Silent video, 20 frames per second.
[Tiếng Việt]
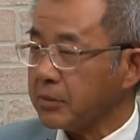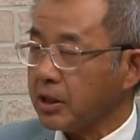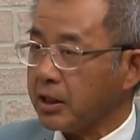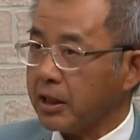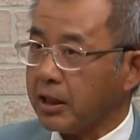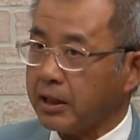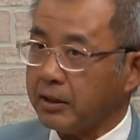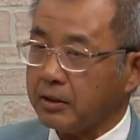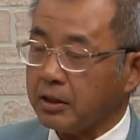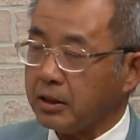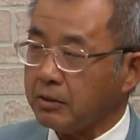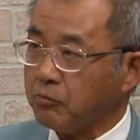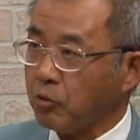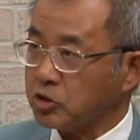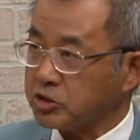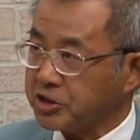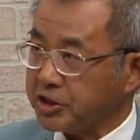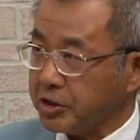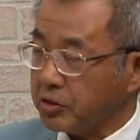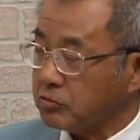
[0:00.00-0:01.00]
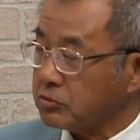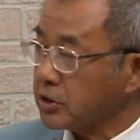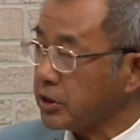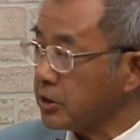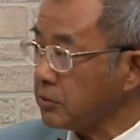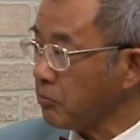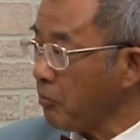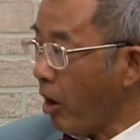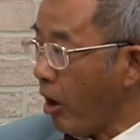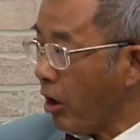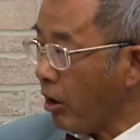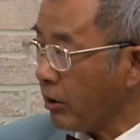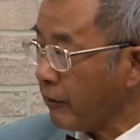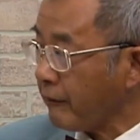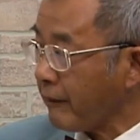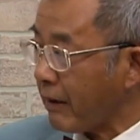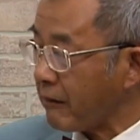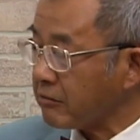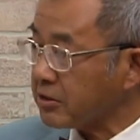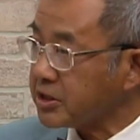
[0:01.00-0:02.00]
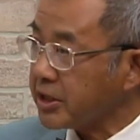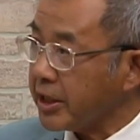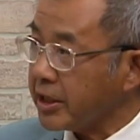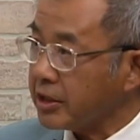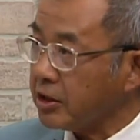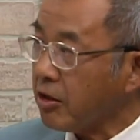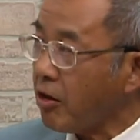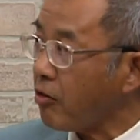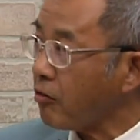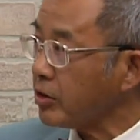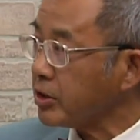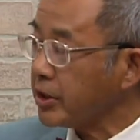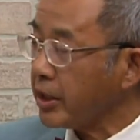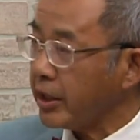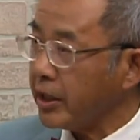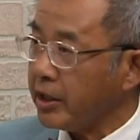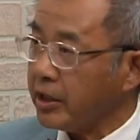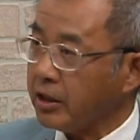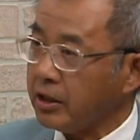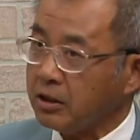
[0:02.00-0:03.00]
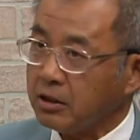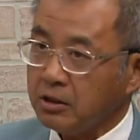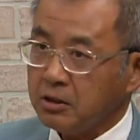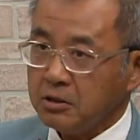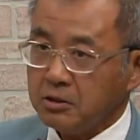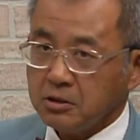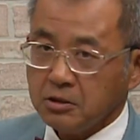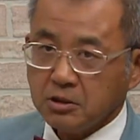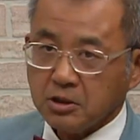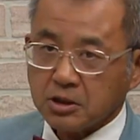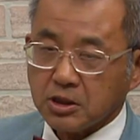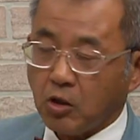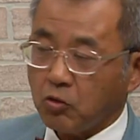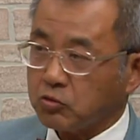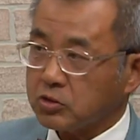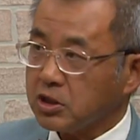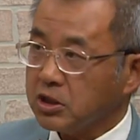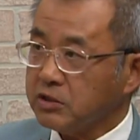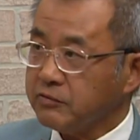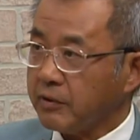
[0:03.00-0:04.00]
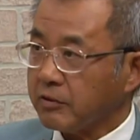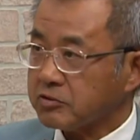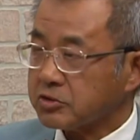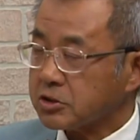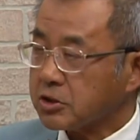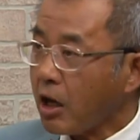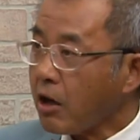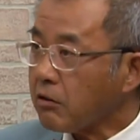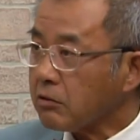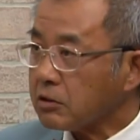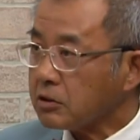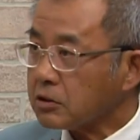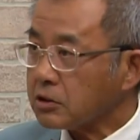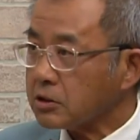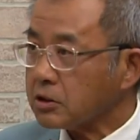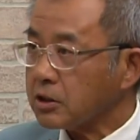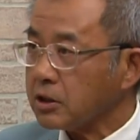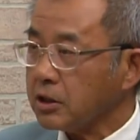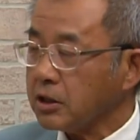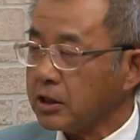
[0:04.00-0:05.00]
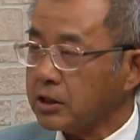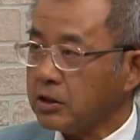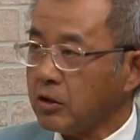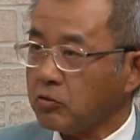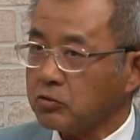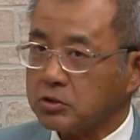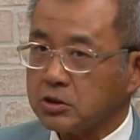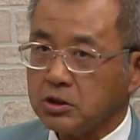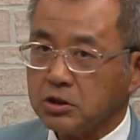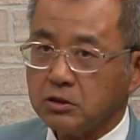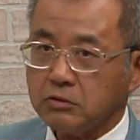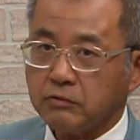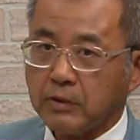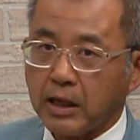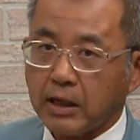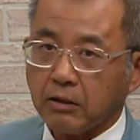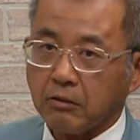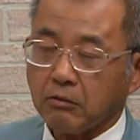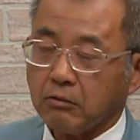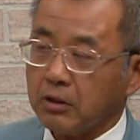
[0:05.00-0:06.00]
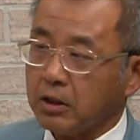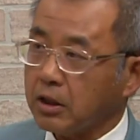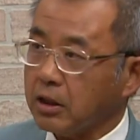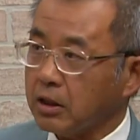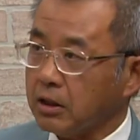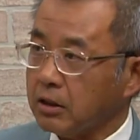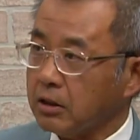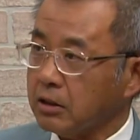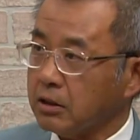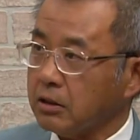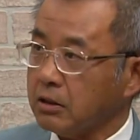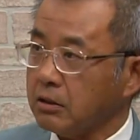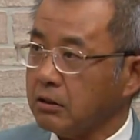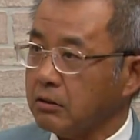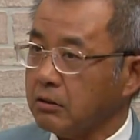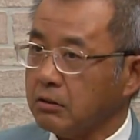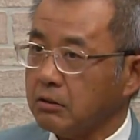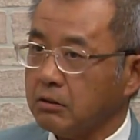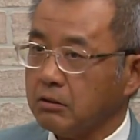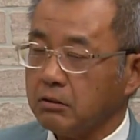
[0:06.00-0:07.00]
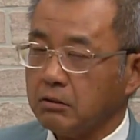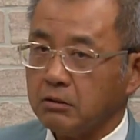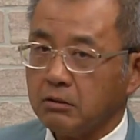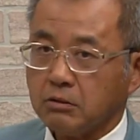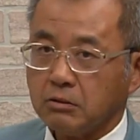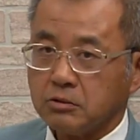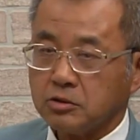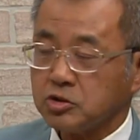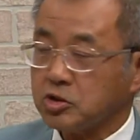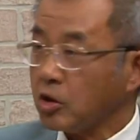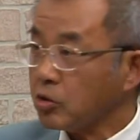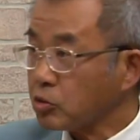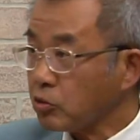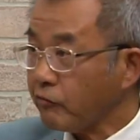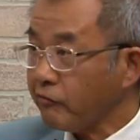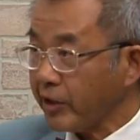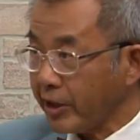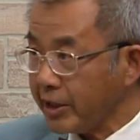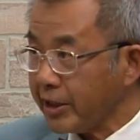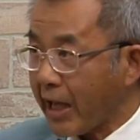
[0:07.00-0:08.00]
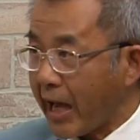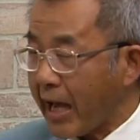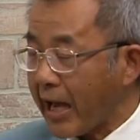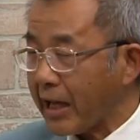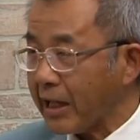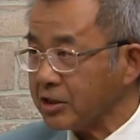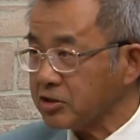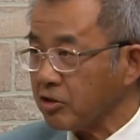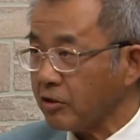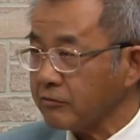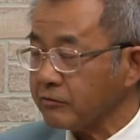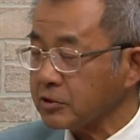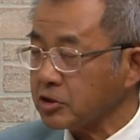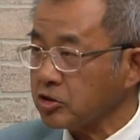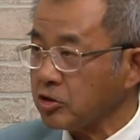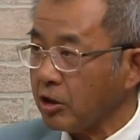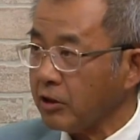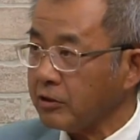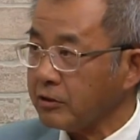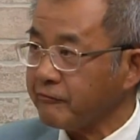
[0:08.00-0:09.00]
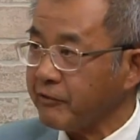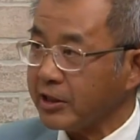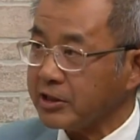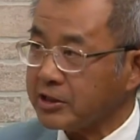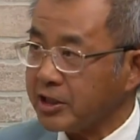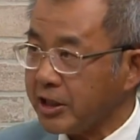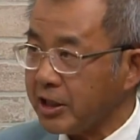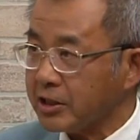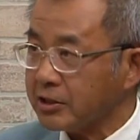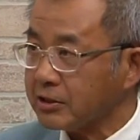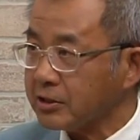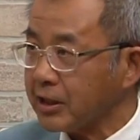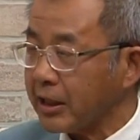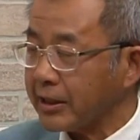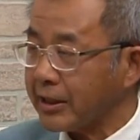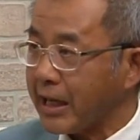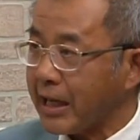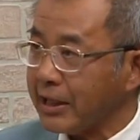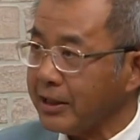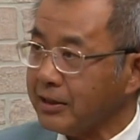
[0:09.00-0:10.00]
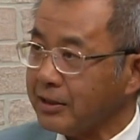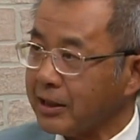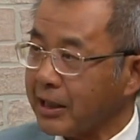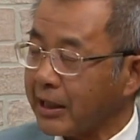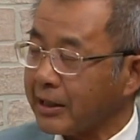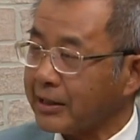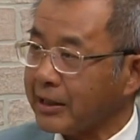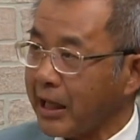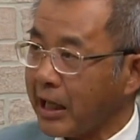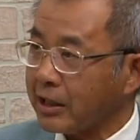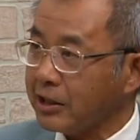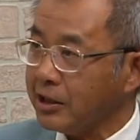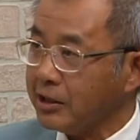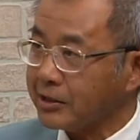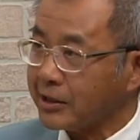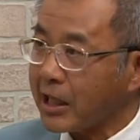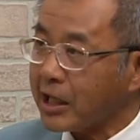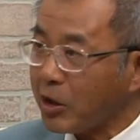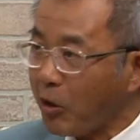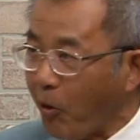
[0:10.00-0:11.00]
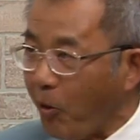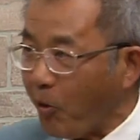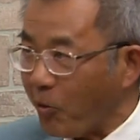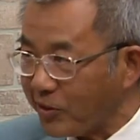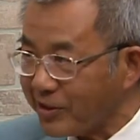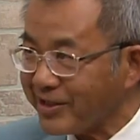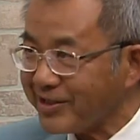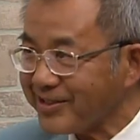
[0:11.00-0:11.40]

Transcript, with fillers: là một triệu thì bỏ vào cái tiền đó họ có thể đầu tư vào stock hay là đầu tư vào uh, cho tôi vay nhà cho cho vay tiền đại khái là ăn ăn lời cắt cổ